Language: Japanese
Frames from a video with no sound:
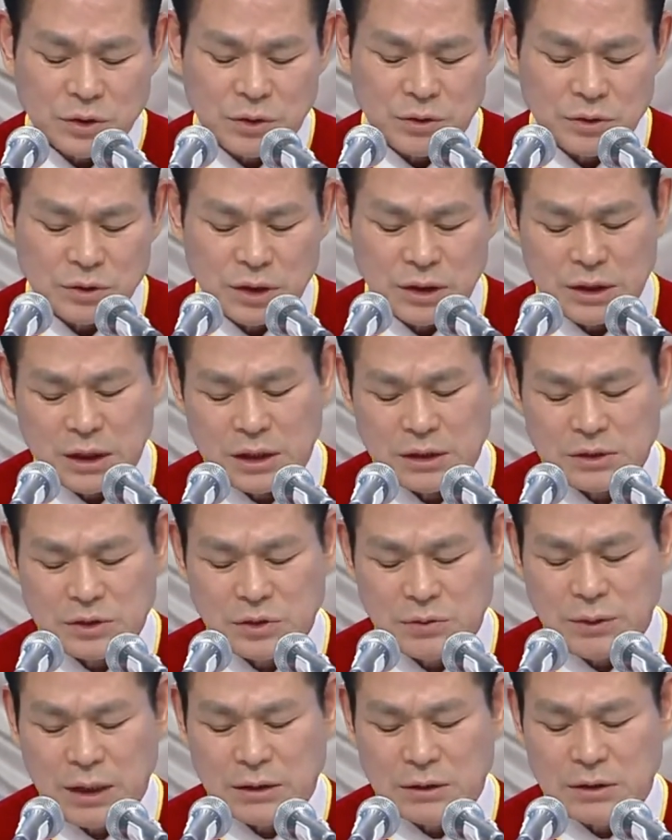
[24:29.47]
これによっ
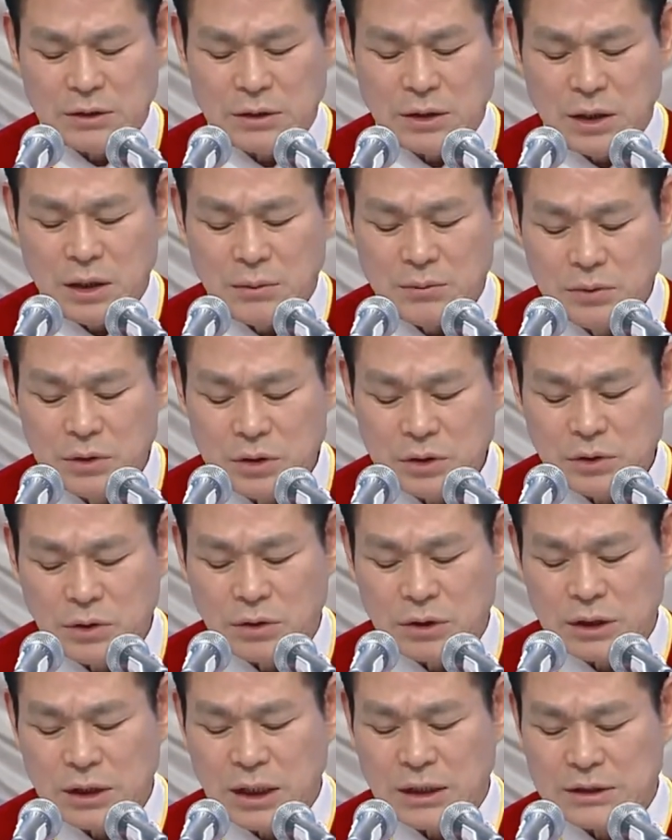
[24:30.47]
て大量の奇
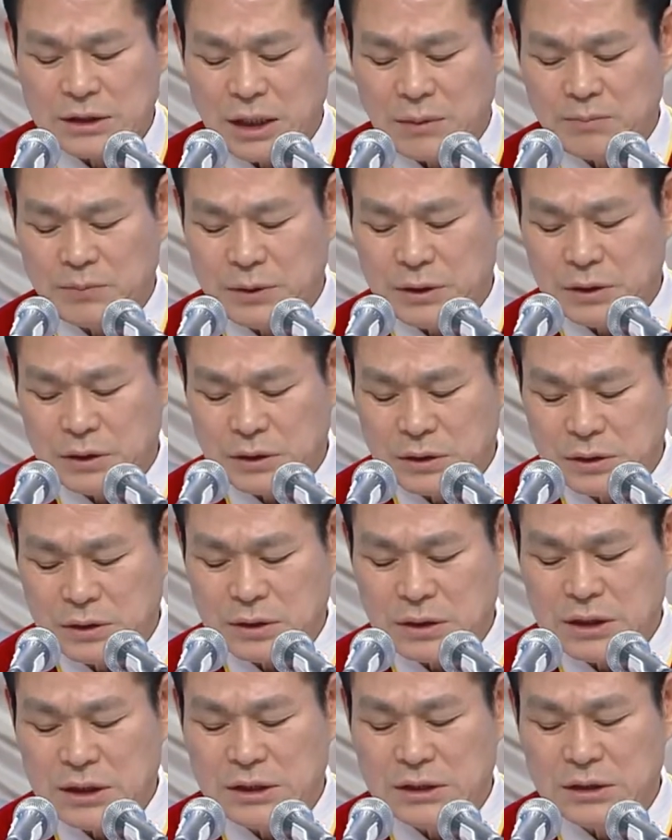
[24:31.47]
跡を
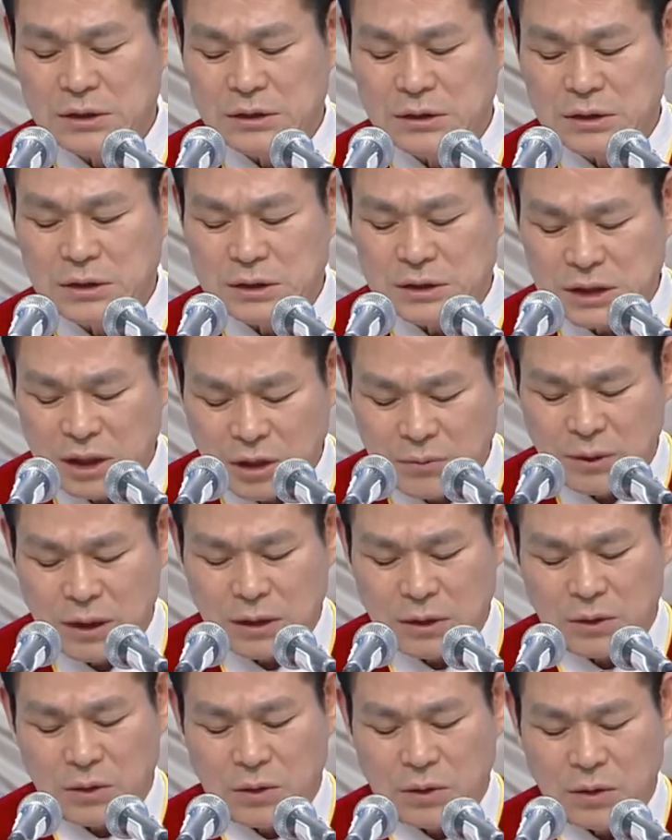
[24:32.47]
体験し
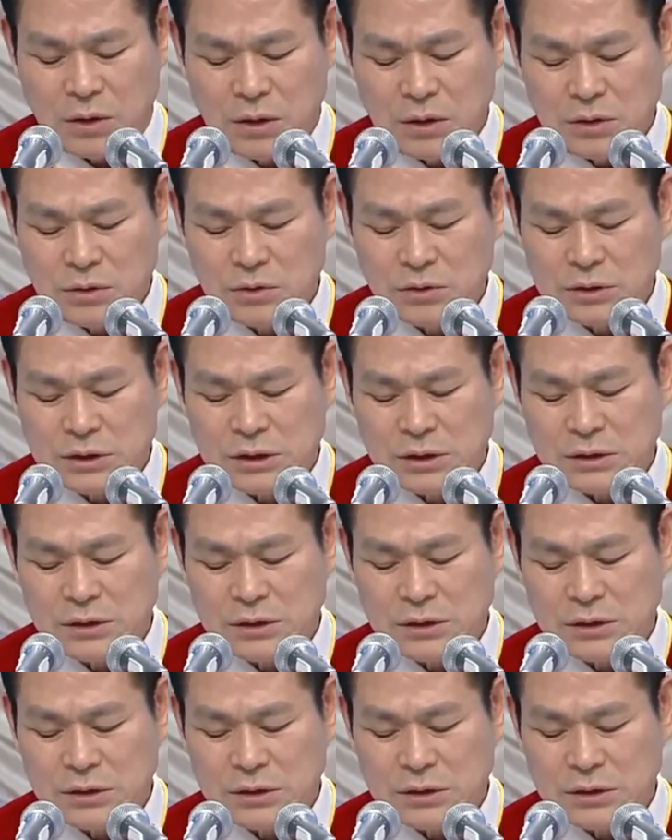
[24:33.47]
たし、